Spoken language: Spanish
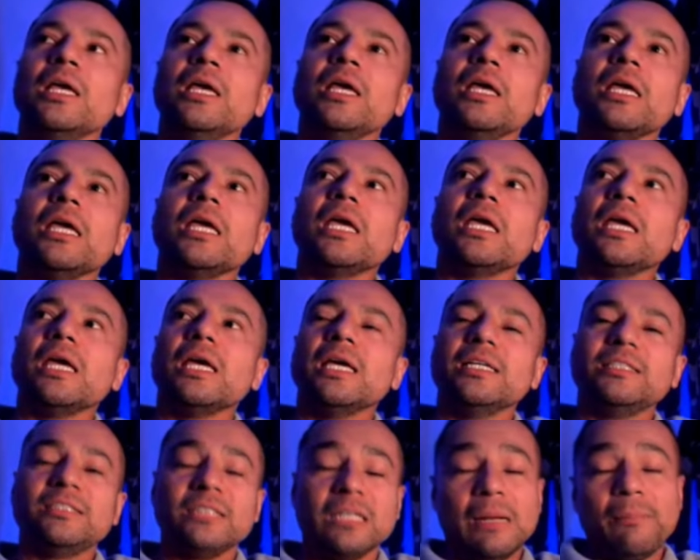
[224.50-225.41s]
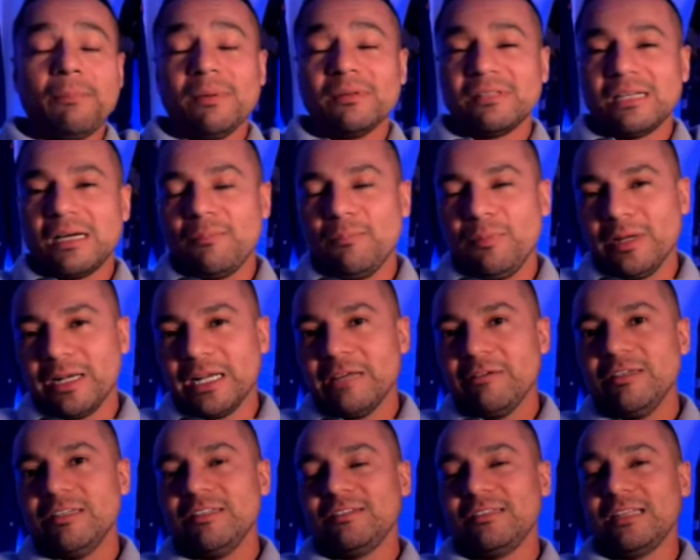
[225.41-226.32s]
eh, sí le pasaba pues
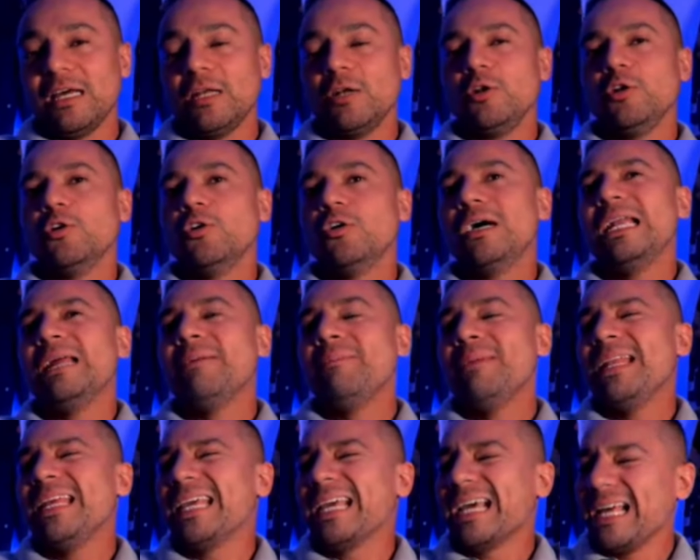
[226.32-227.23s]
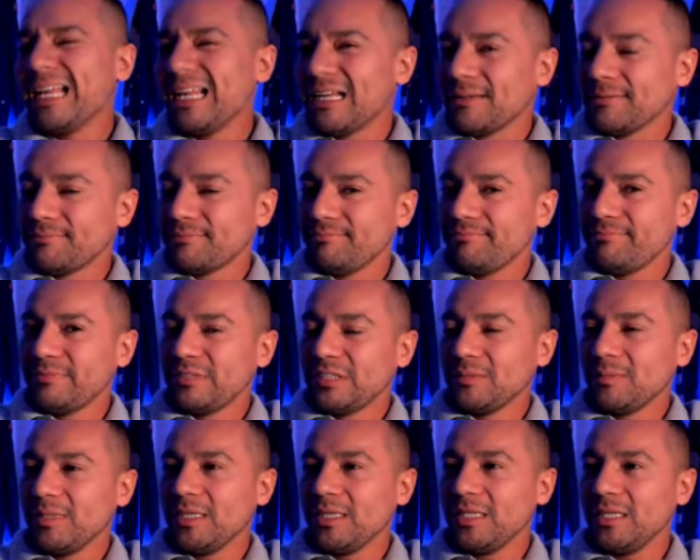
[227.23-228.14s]
revista, no a la americana,
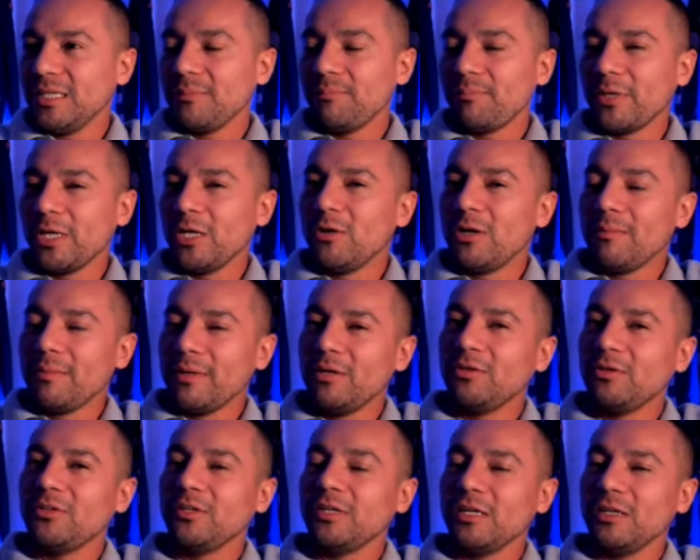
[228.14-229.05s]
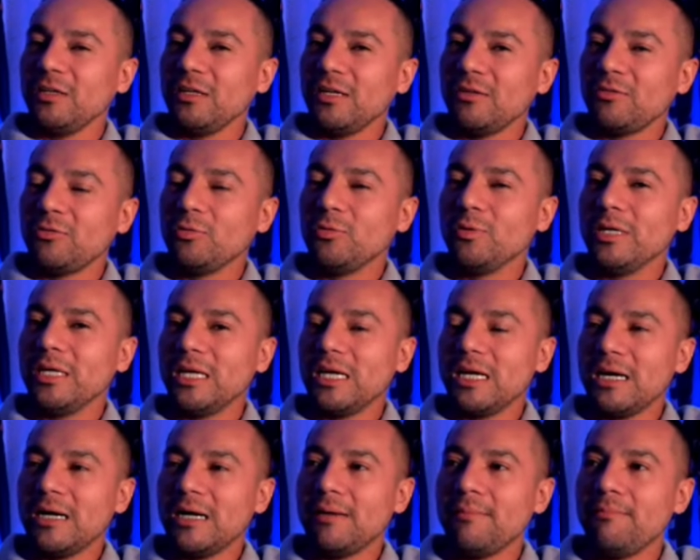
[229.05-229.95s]
¿sí me entienden? Pero al menos sí que ya
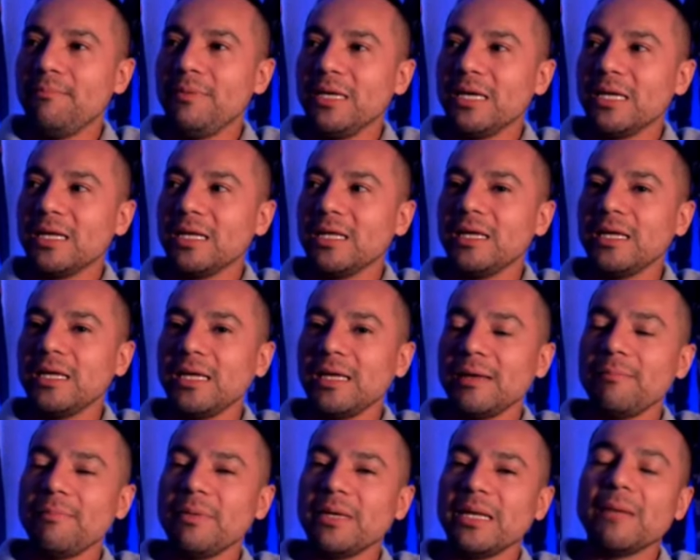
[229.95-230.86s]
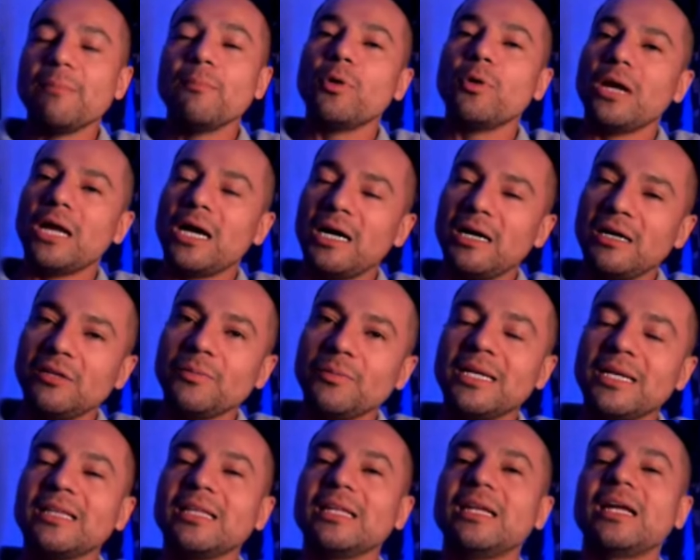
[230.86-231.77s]
estuviera bien, eh, bien envoladas
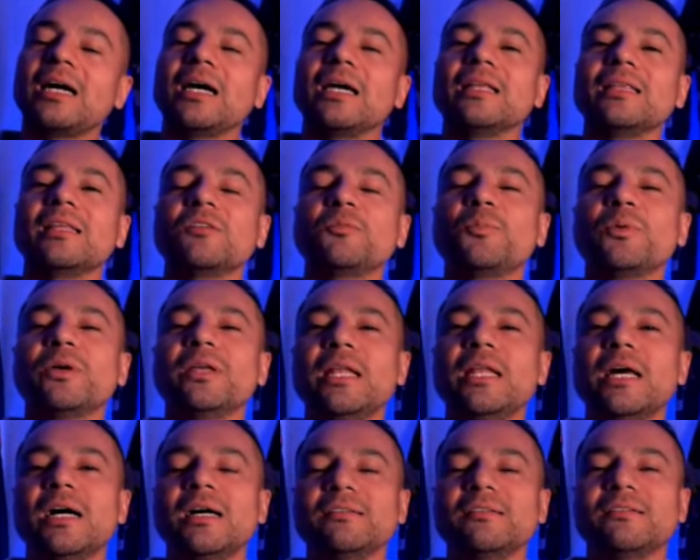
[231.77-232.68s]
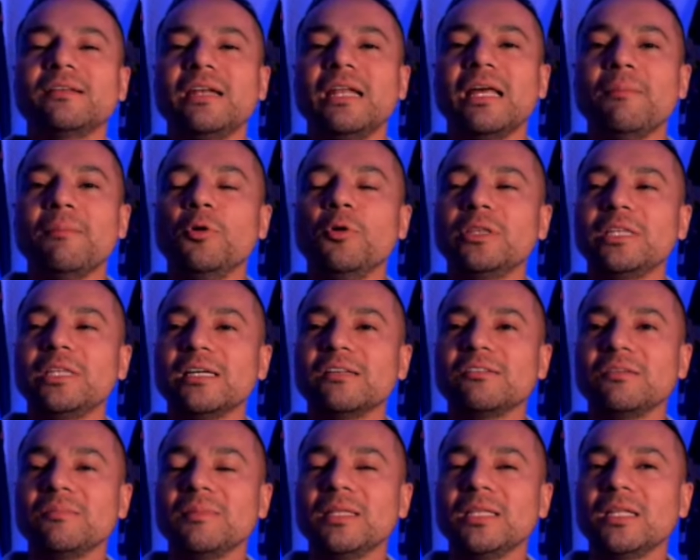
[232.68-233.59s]
hasta las habitas, pues las, las
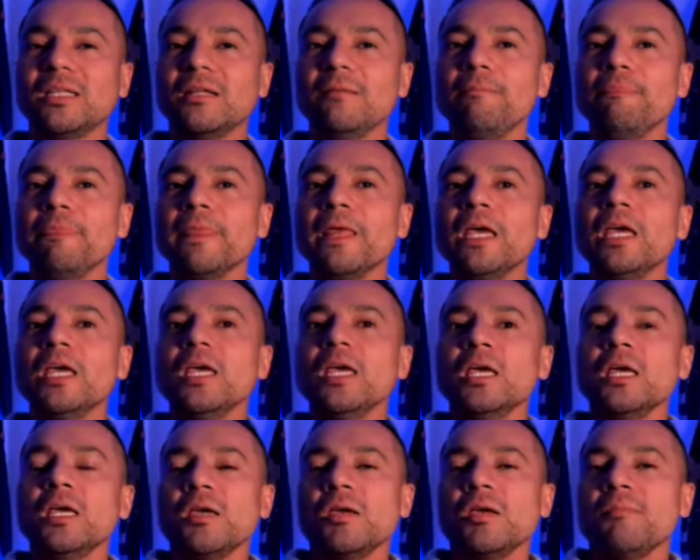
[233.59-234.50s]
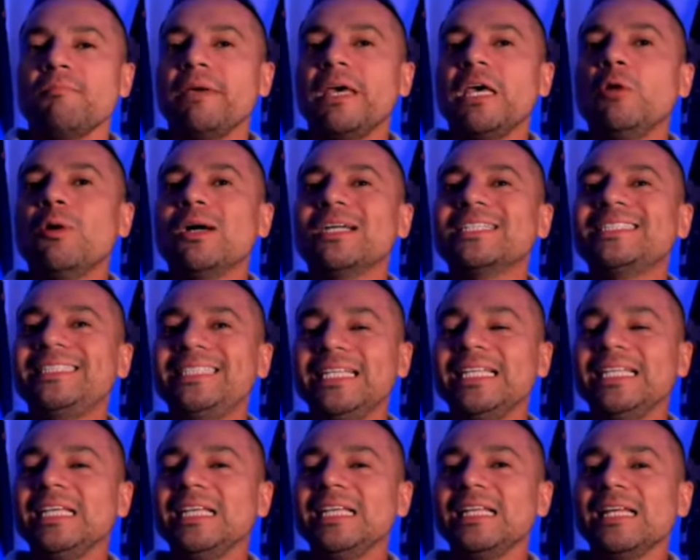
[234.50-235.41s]
botas, ¿sí me entienden? Pero
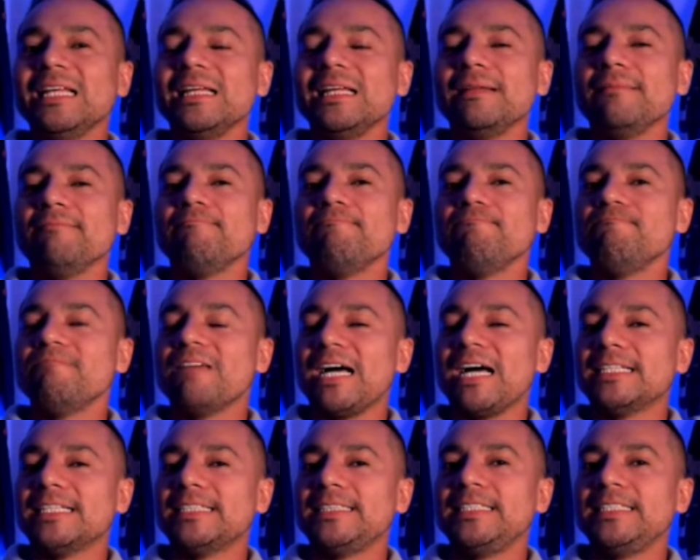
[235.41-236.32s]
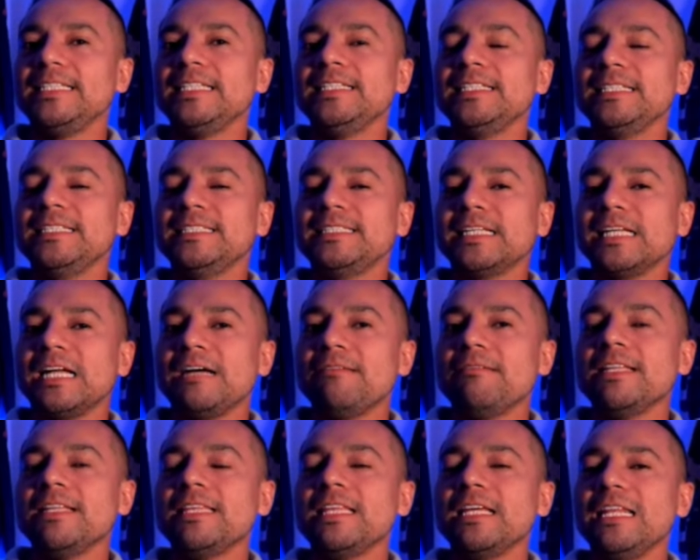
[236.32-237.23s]
así, así
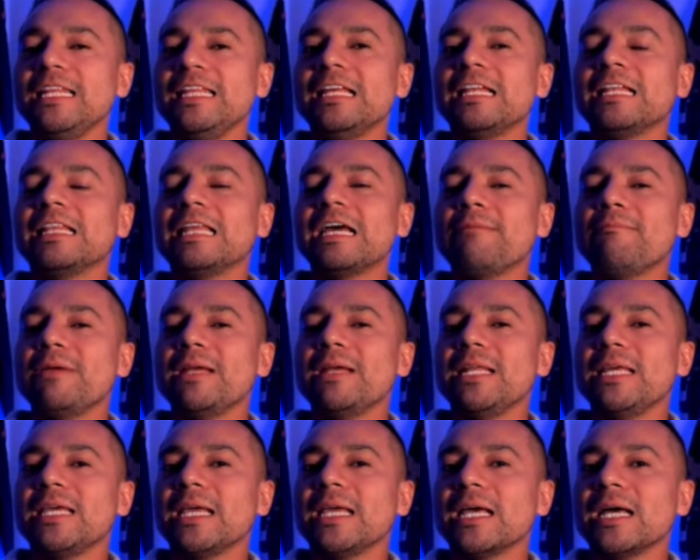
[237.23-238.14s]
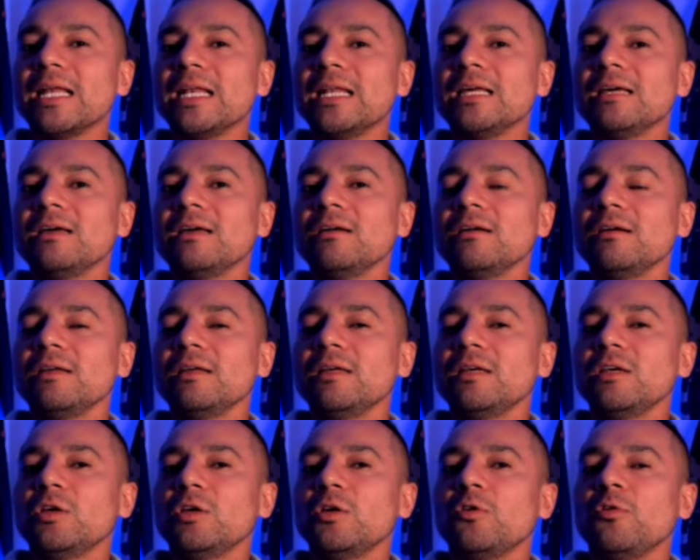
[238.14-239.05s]
sinceramente el líder de Americana
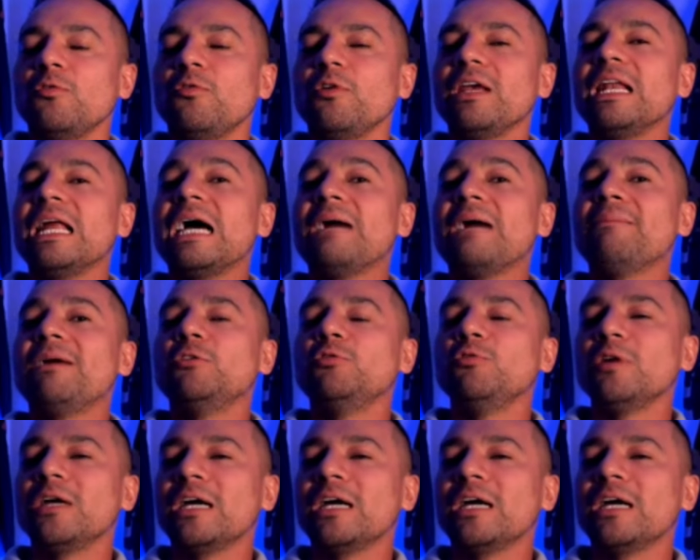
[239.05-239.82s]
fue nada más un